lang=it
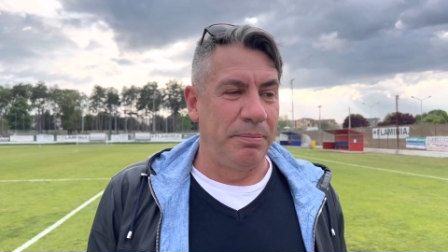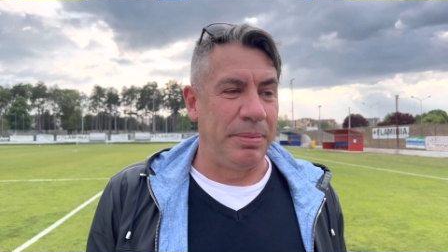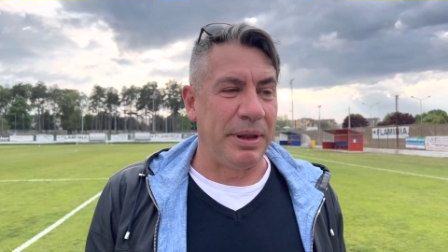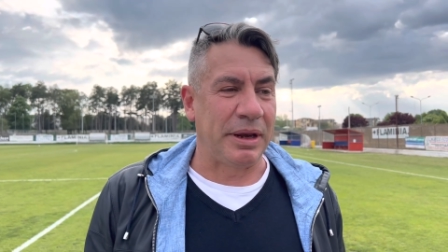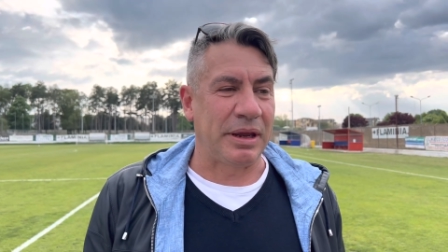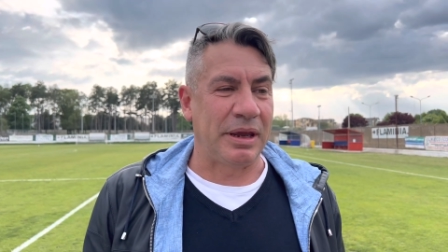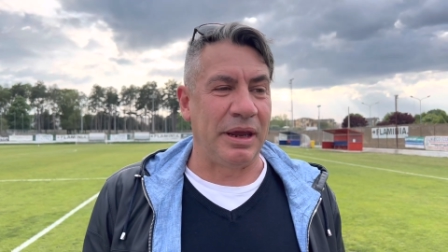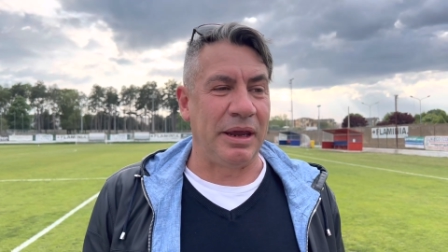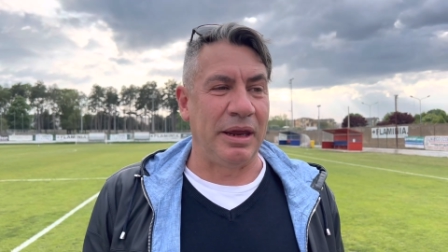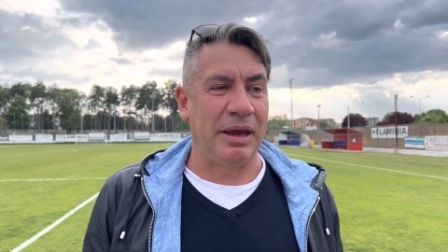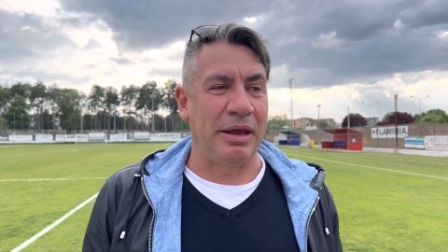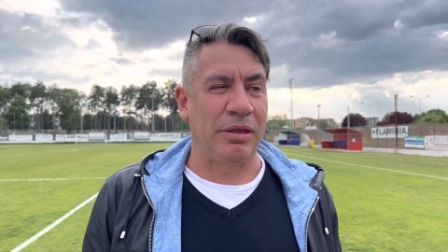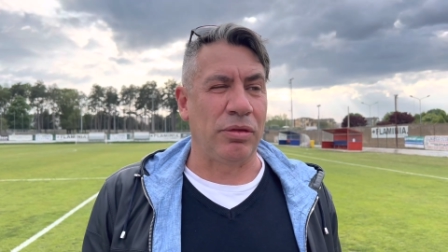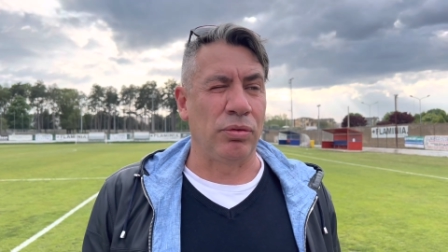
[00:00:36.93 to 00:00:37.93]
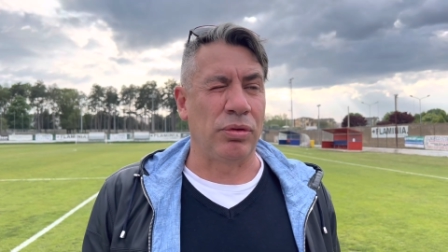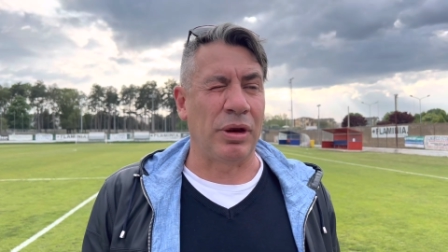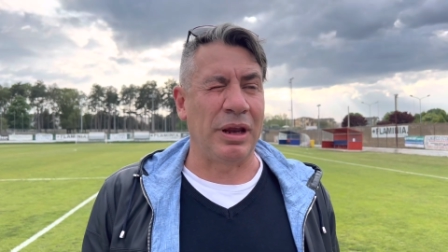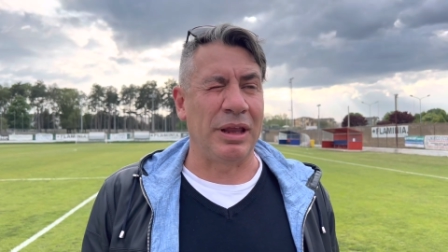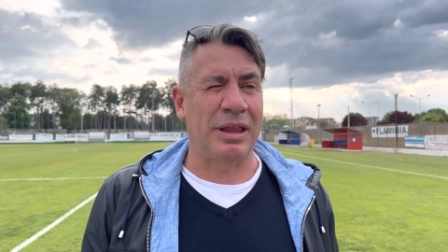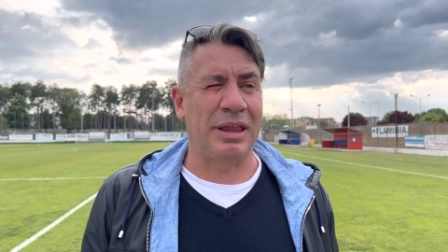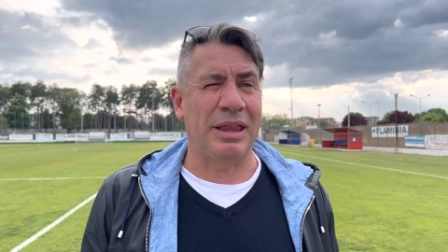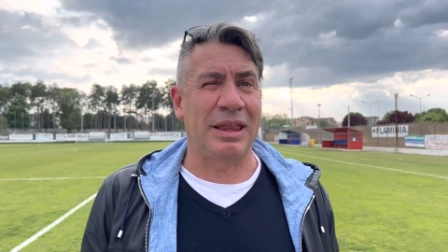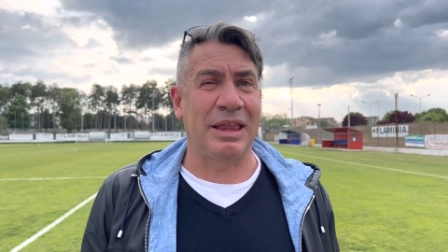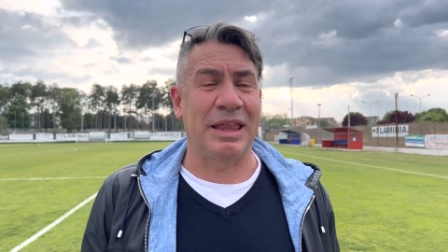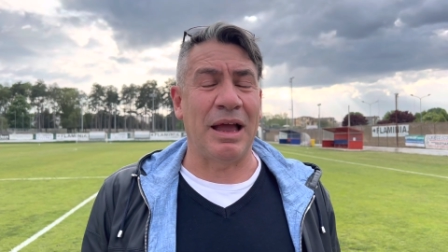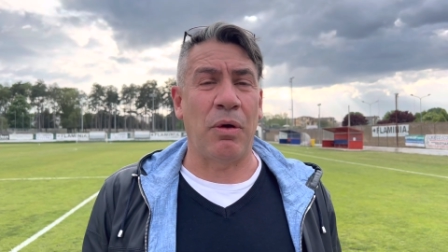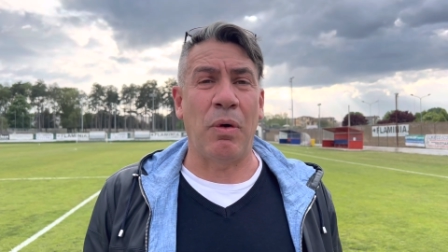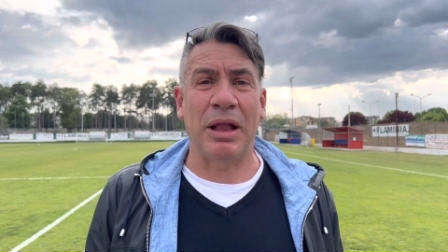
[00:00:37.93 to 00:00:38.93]
perché su
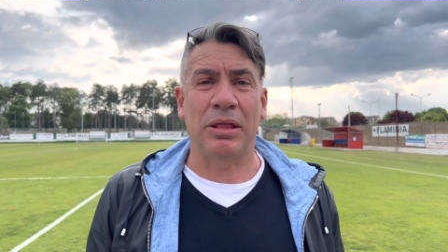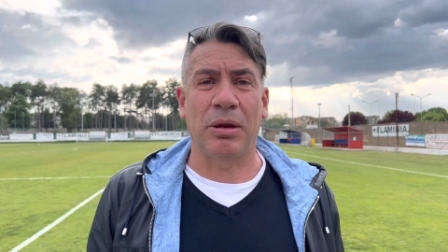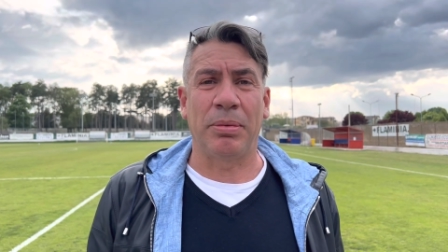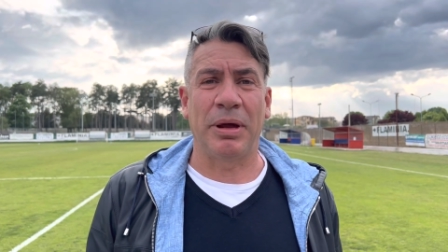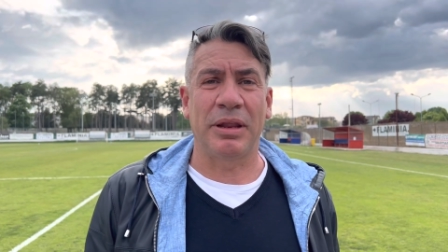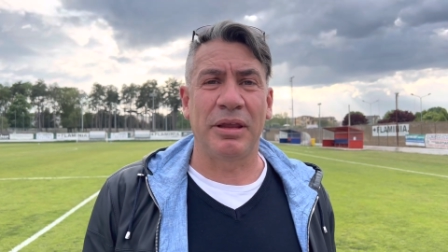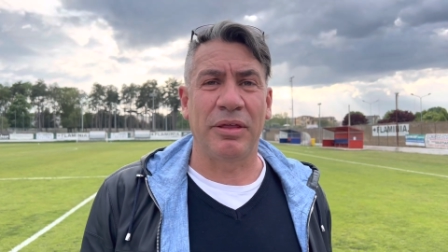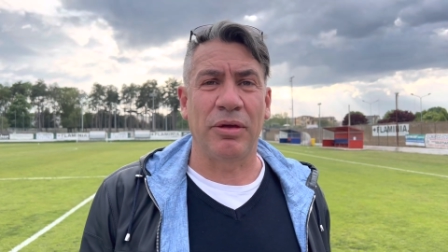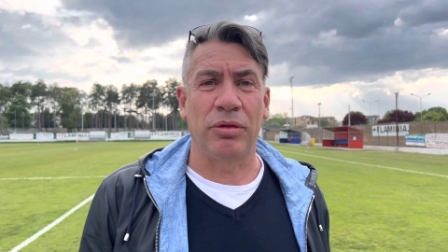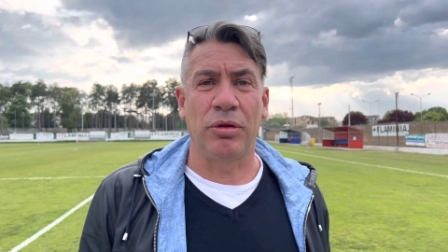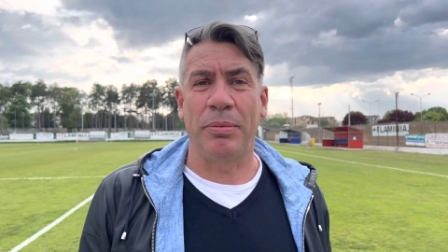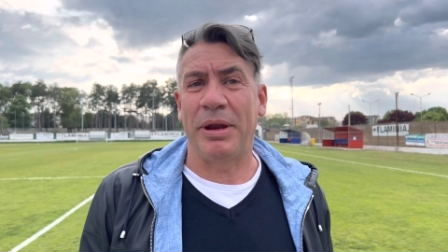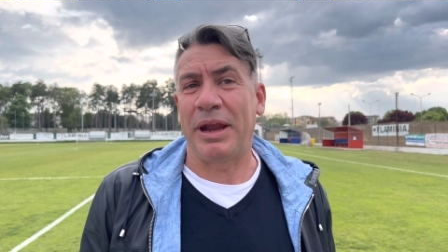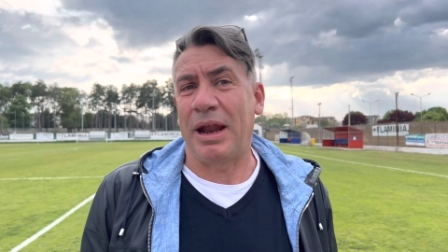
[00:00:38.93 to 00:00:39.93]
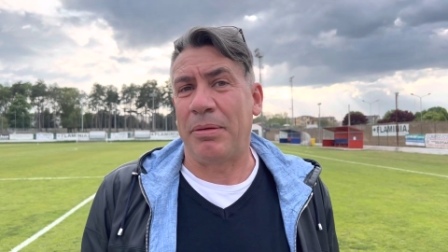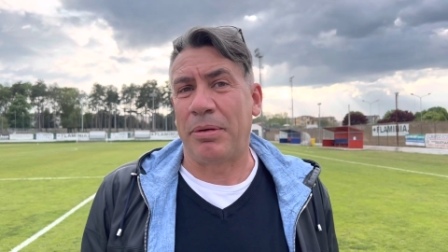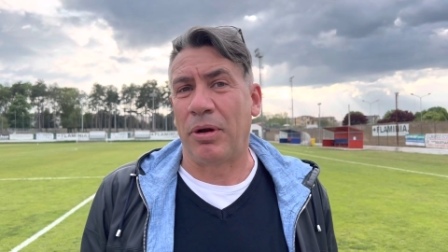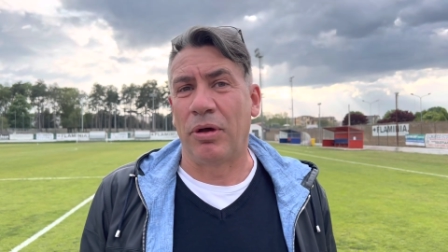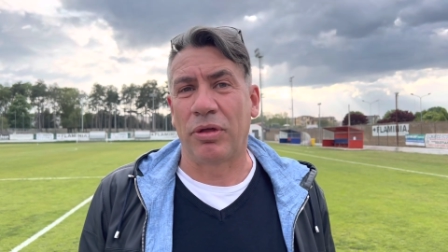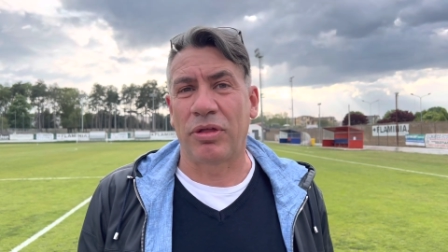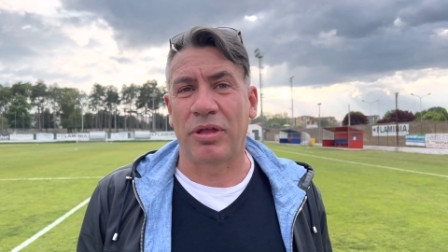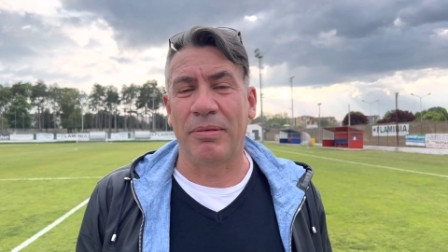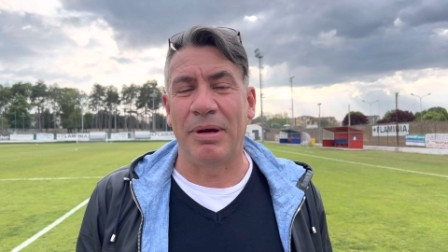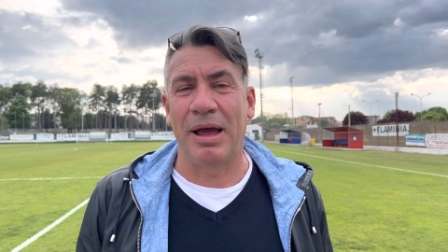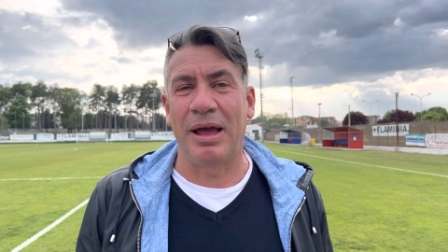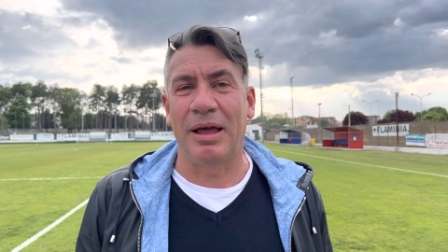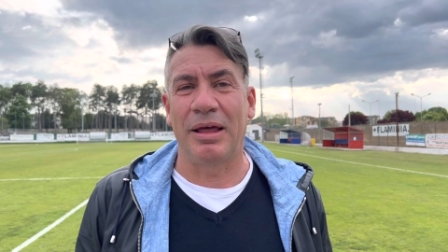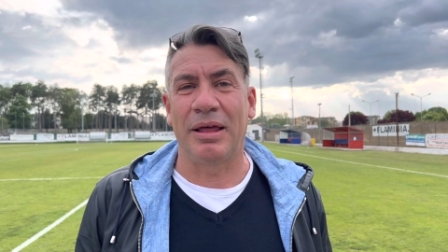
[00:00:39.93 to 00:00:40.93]
34 partite o domenica
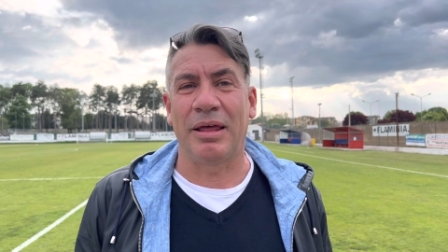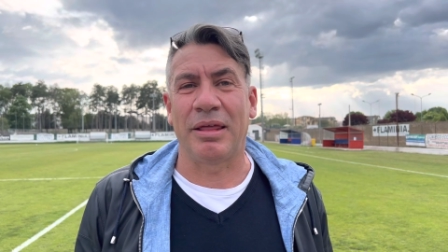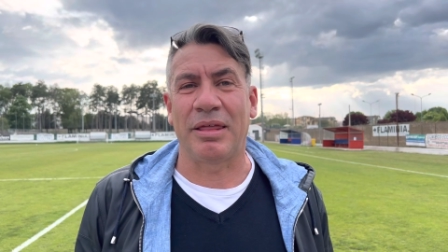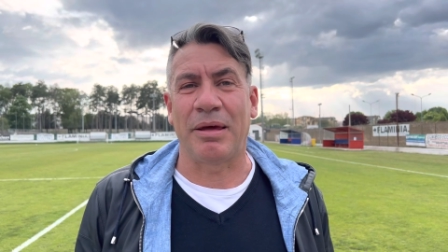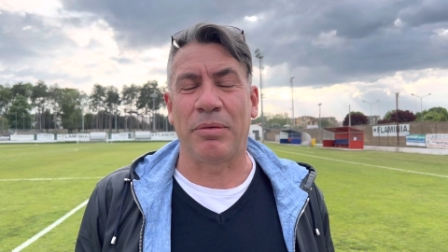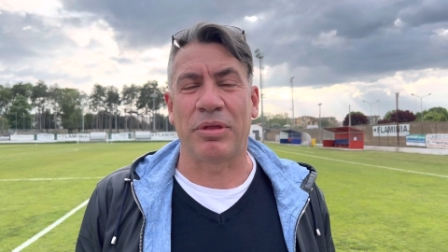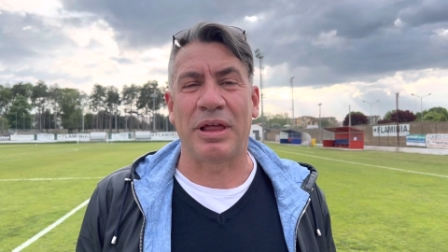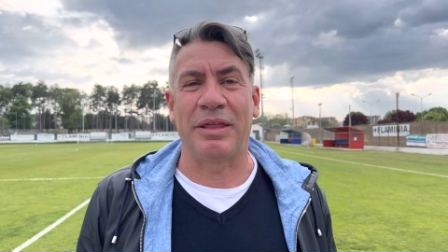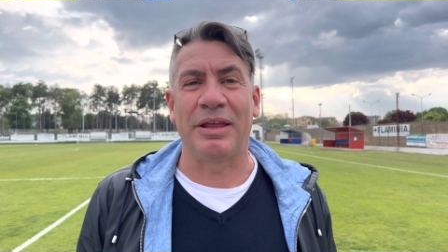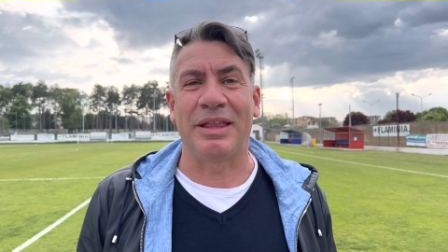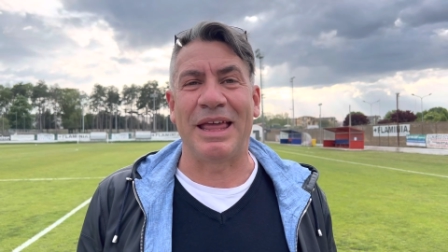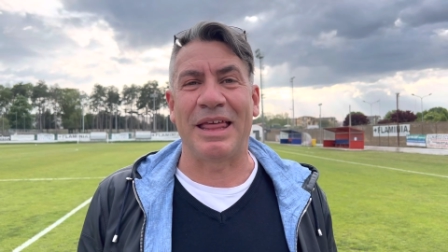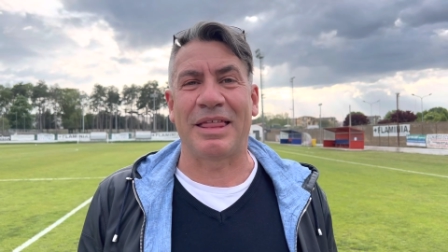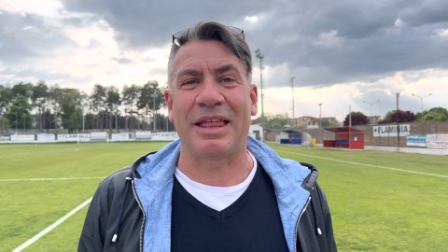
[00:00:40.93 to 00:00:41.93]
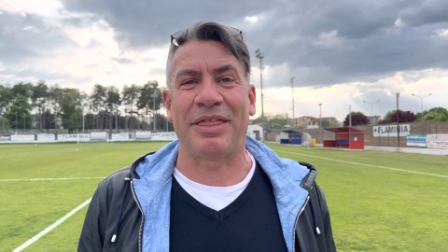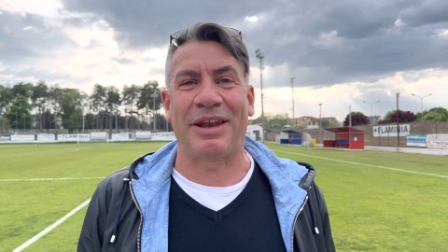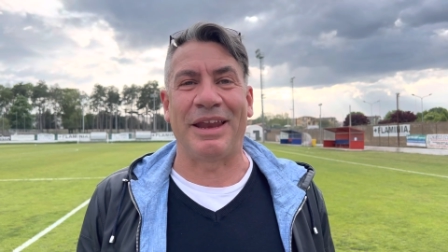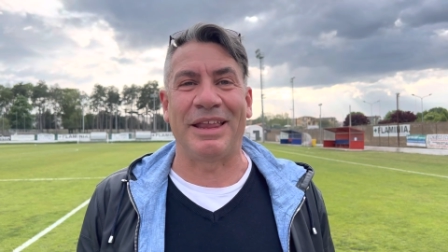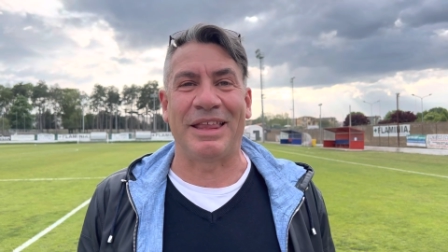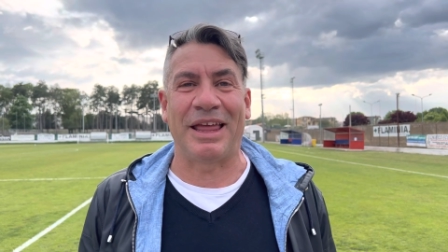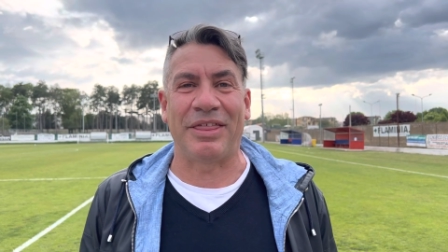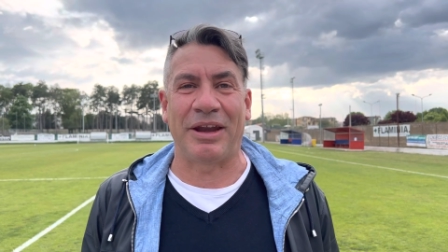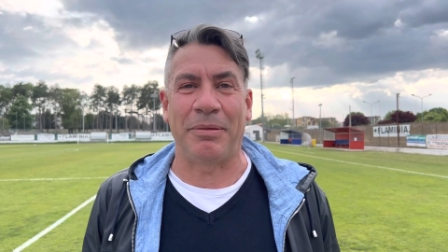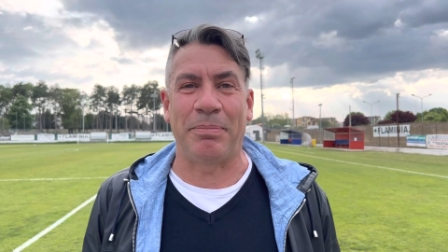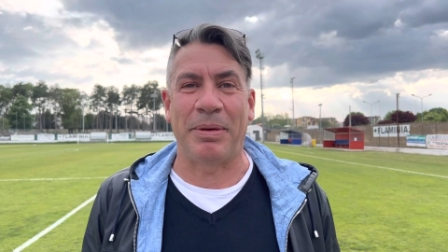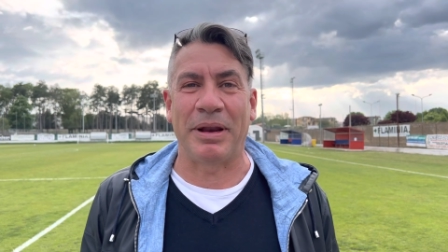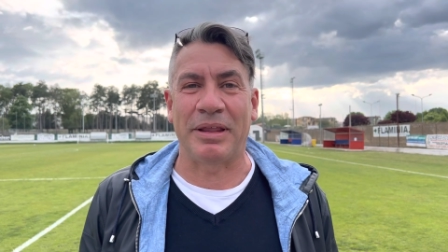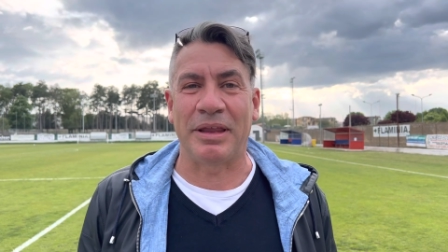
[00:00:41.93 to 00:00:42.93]
prossima eh, siamo stati in testa 33
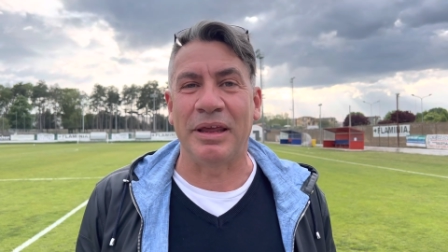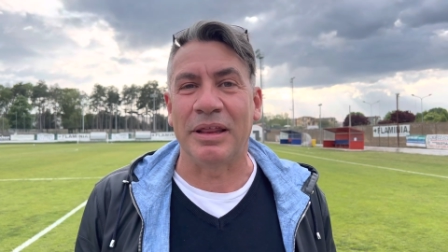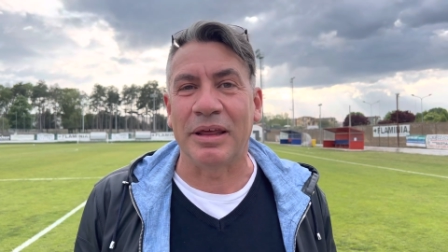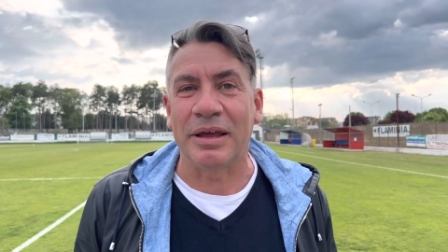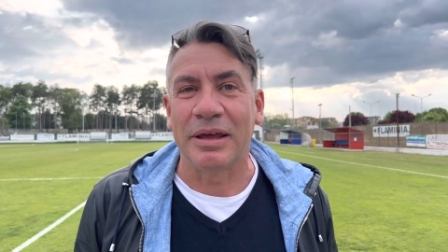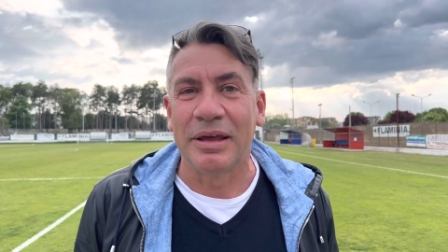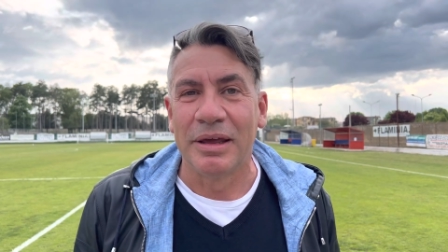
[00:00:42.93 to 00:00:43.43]
partite